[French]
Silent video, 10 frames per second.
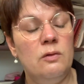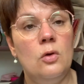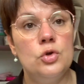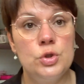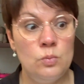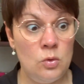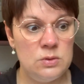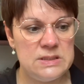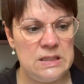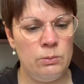Franchement,
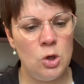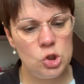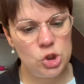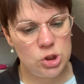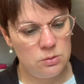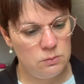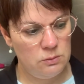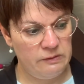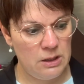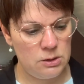c'est moche
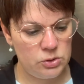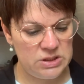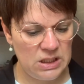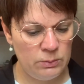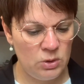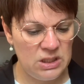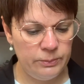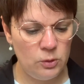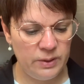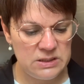les
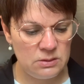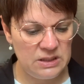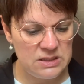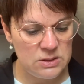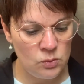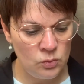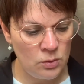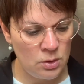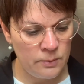modèles de présentation.